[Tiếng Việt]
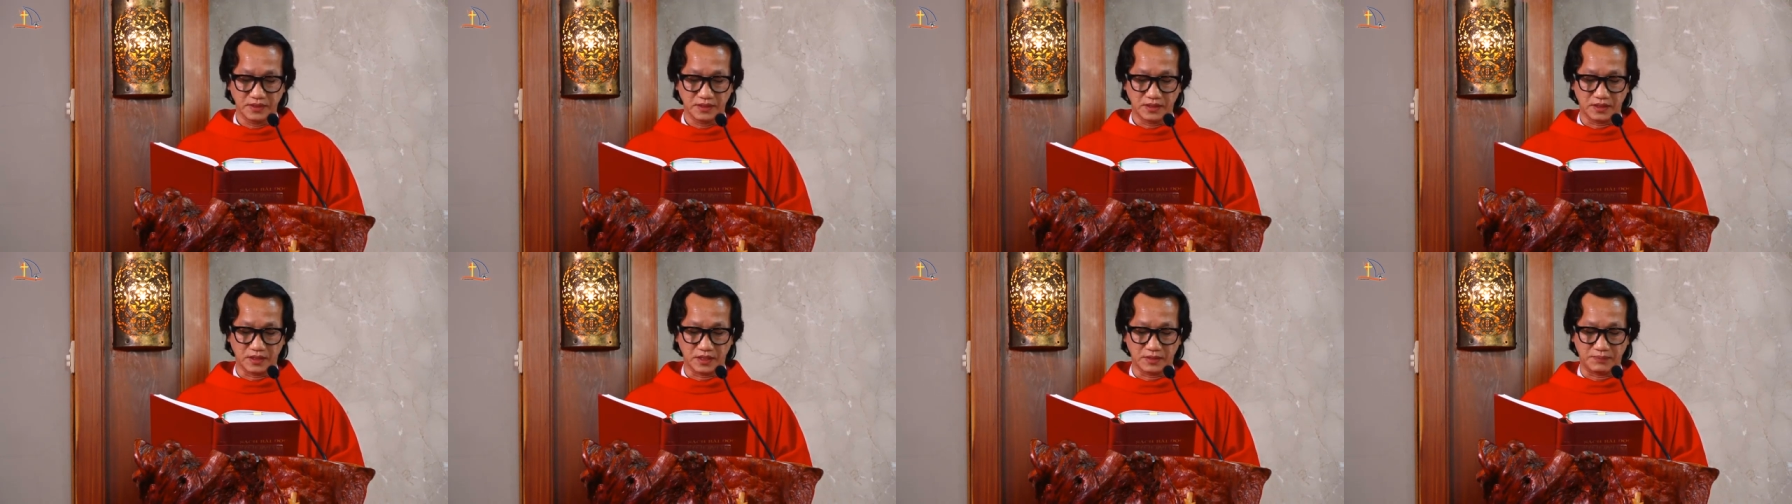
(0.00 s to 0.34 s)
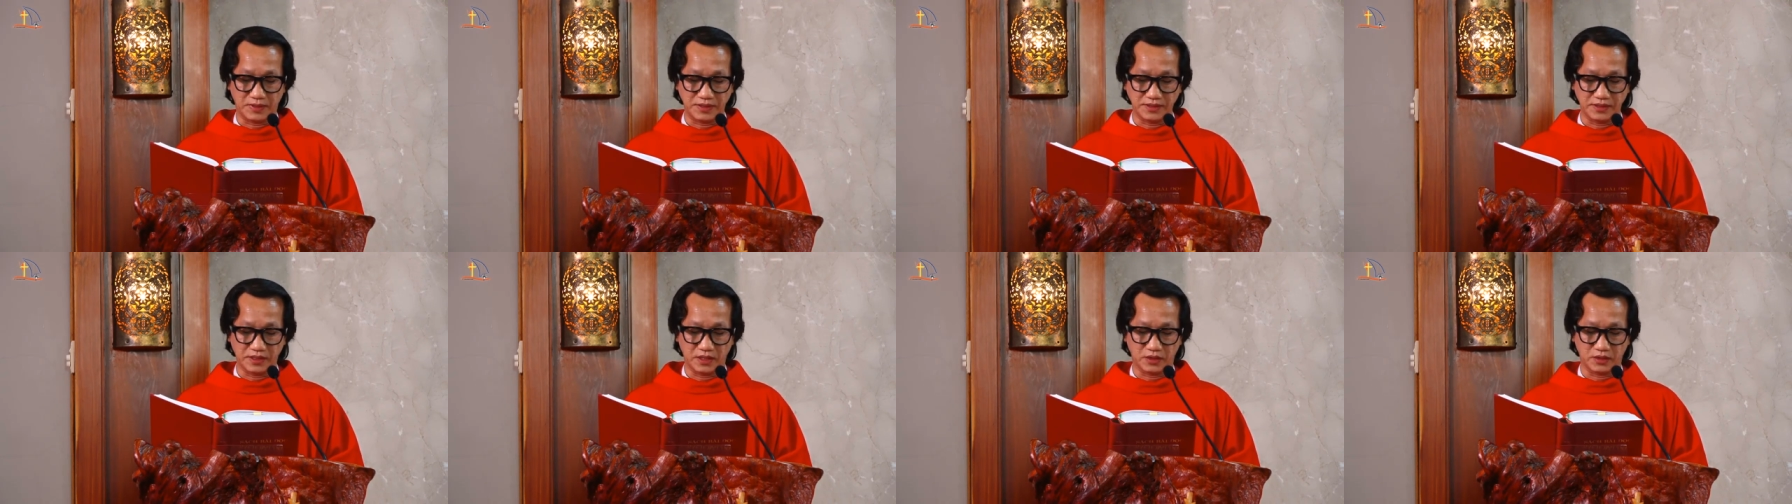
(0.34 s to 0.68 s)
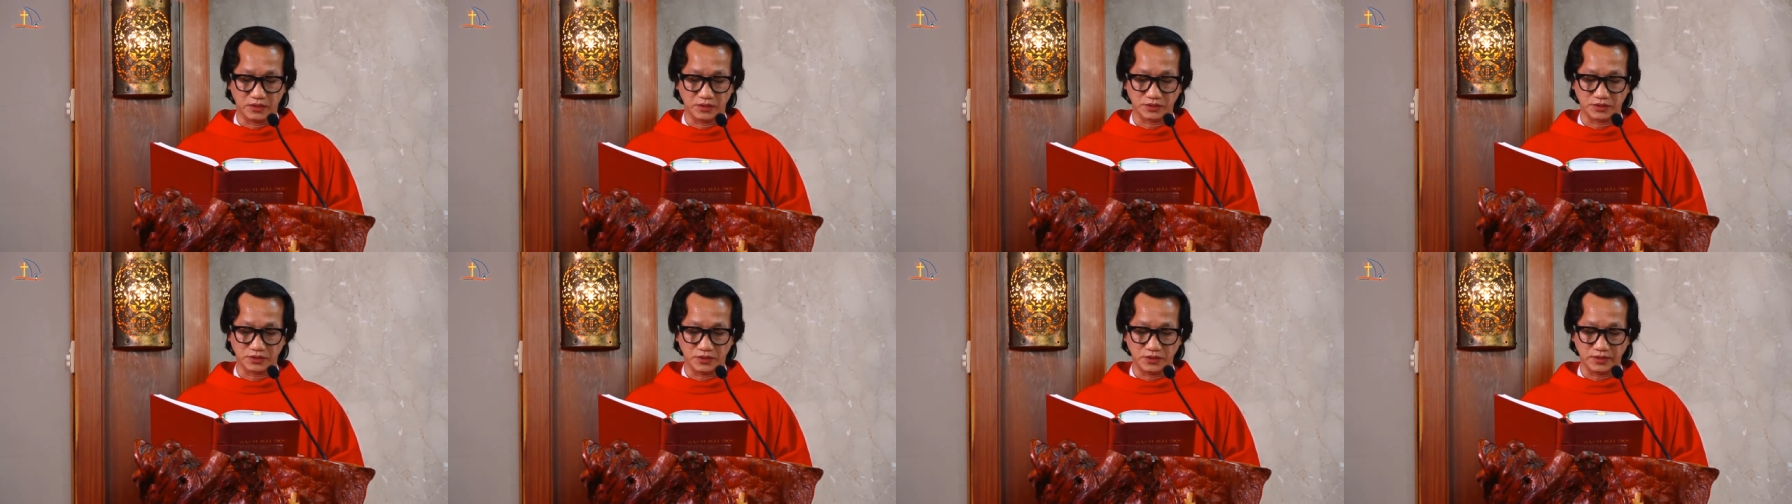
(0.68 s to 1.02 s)
Họ bắt
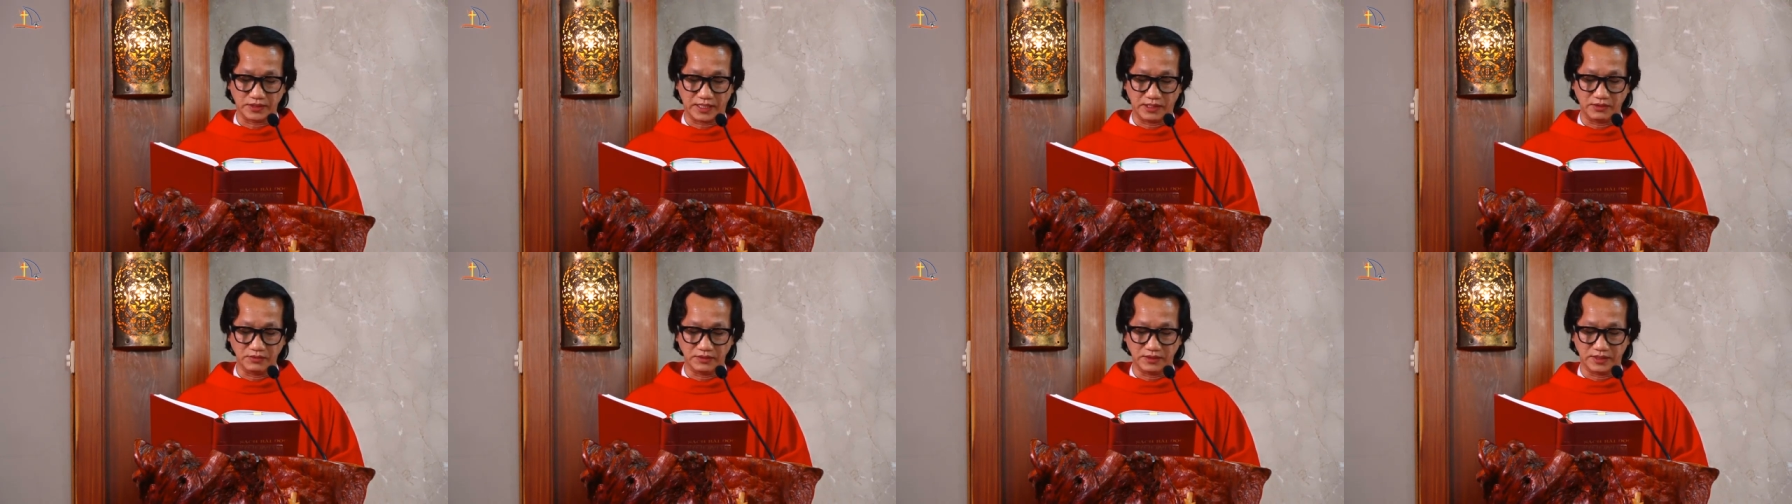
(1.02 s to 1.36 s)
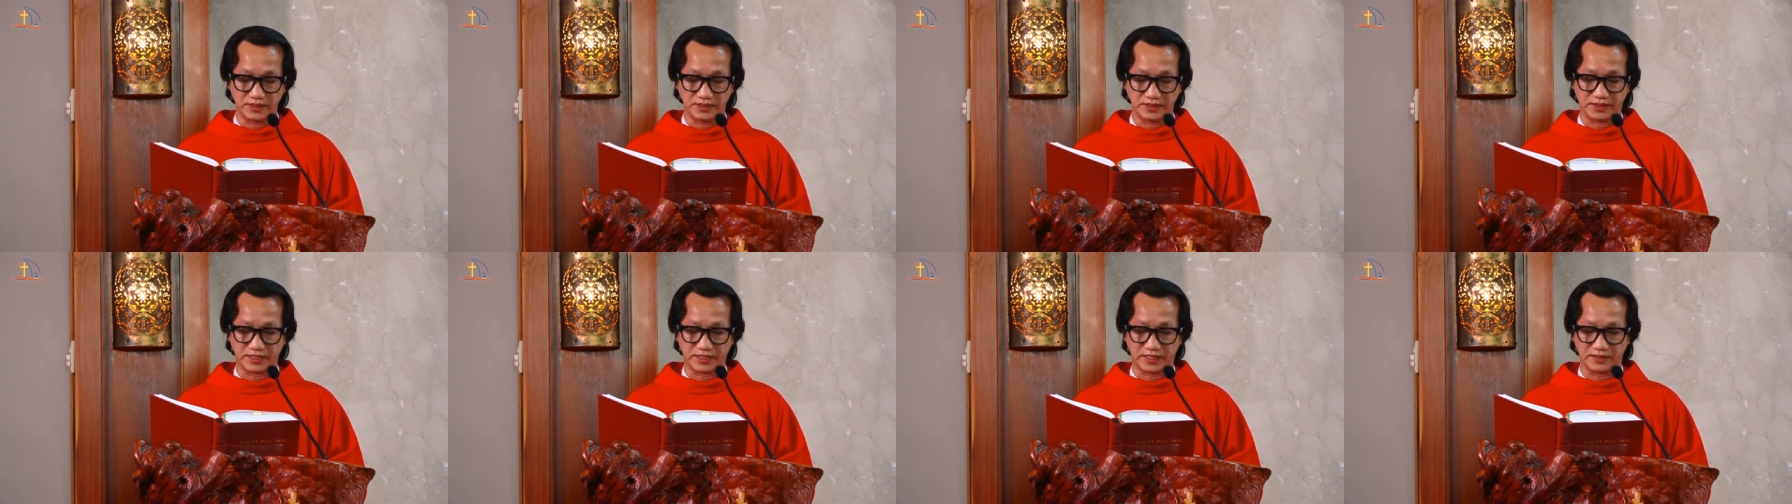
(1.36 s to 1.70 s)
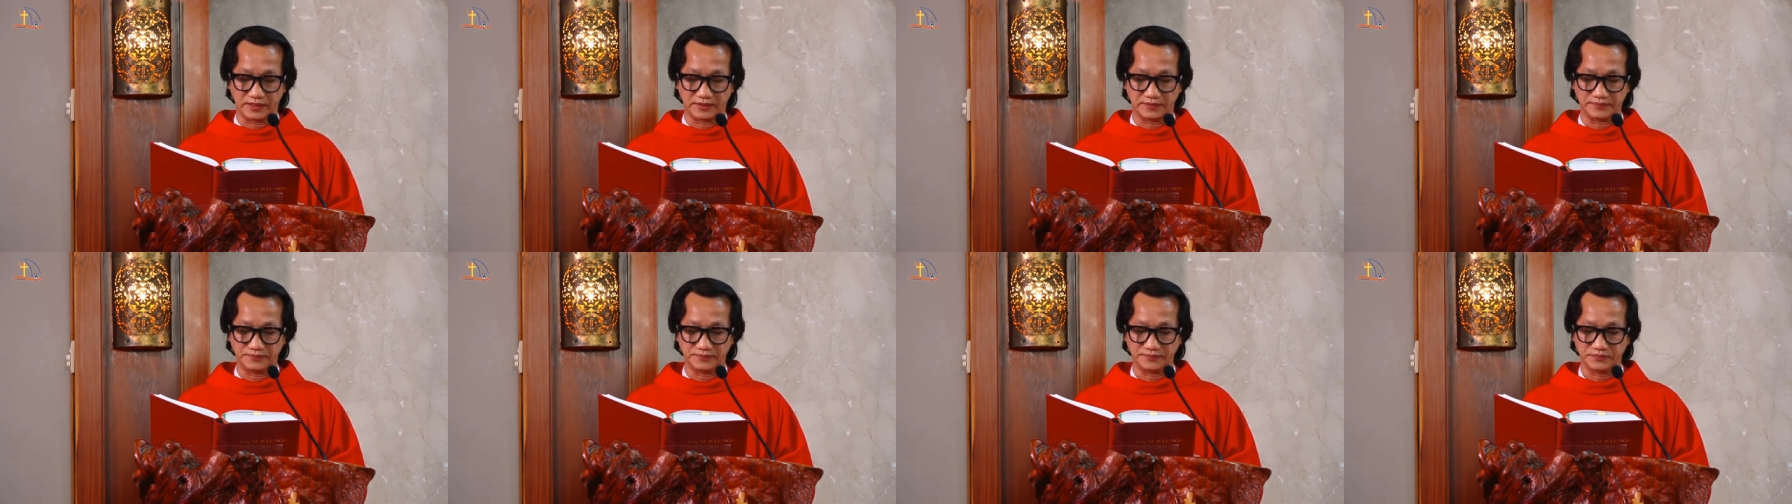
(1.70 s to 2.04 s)
đầu tố cáo người
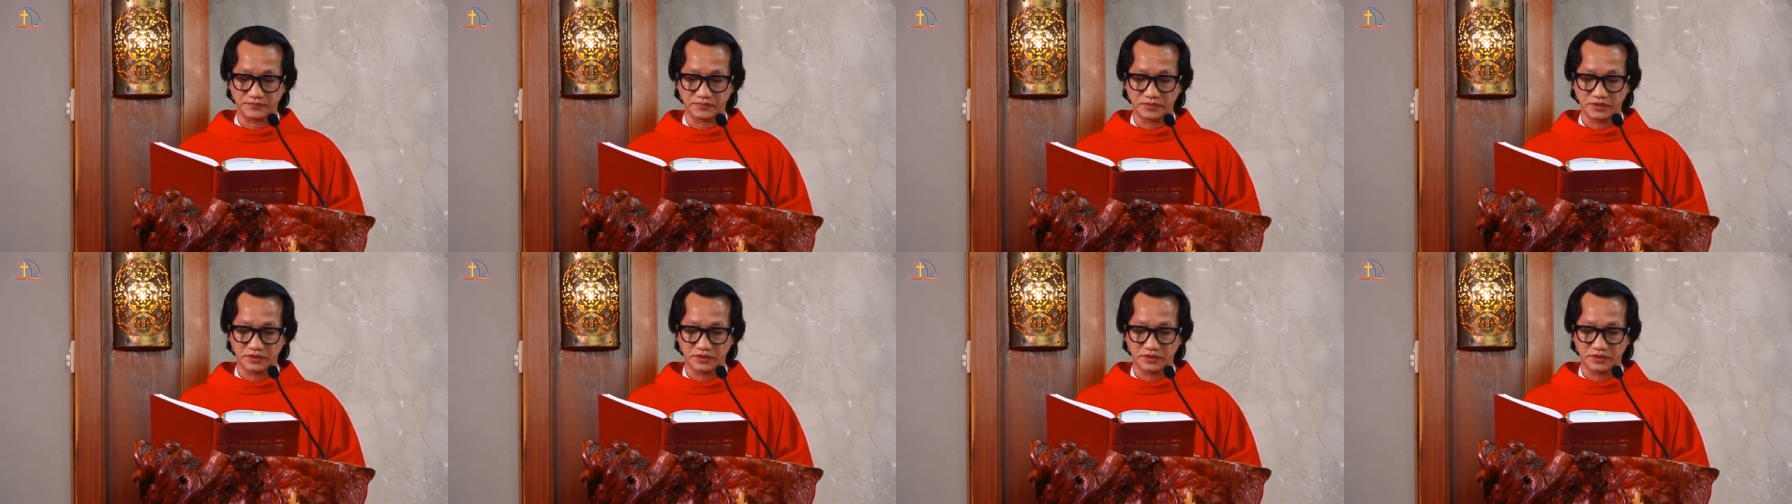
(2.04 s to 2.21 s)
rằng: